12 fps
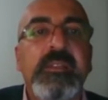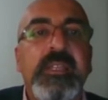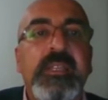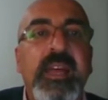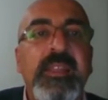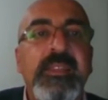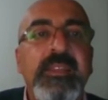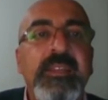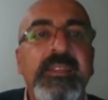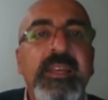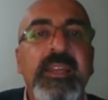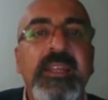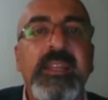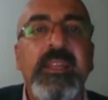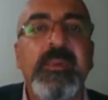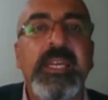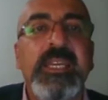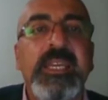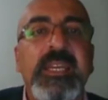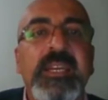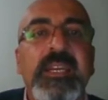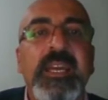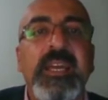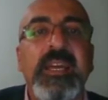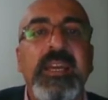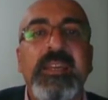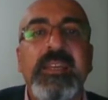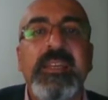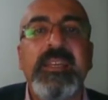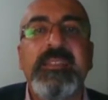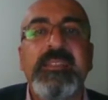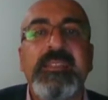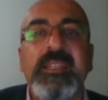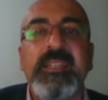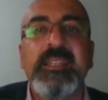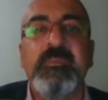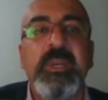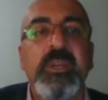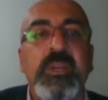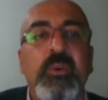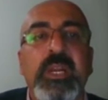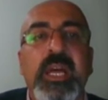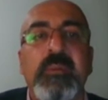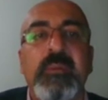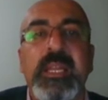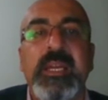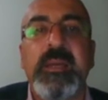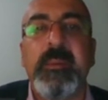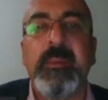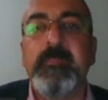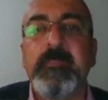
kendini denetlemek yerine itaat etmeyi öğrenmeleri.